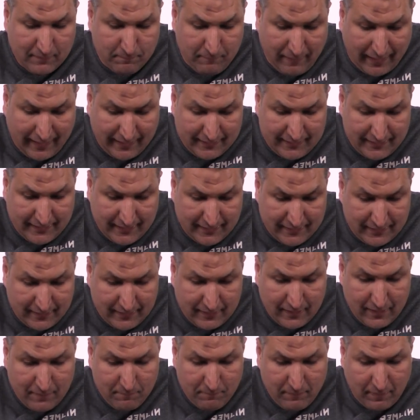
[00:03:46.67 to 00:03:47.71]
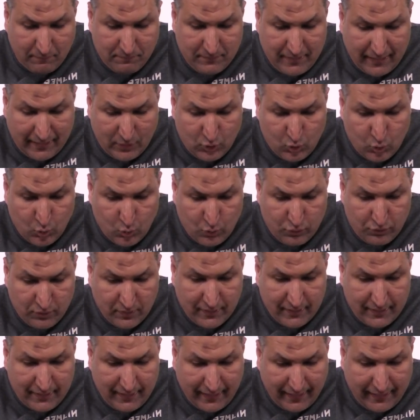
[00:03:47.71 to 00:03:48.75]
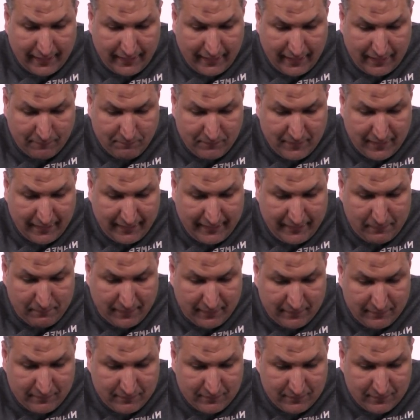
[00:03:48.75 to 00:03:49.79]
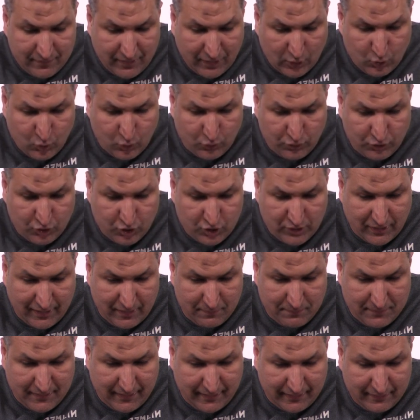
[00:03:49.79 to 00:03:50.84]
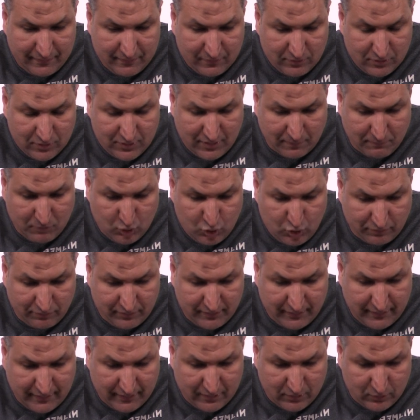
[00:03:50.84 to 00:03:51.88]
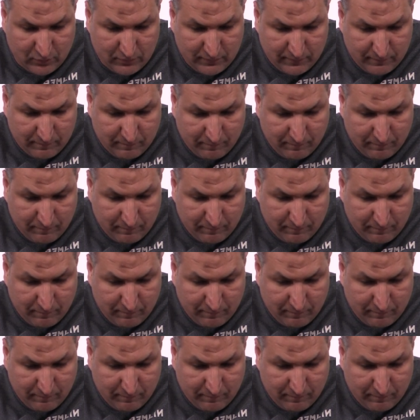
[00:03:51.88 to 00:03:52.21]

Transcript: بعد كده ببدا اشوف انا هبدا ايه بقى هشوف الشكل بتاعي زي ما انتم شايفين كده اهو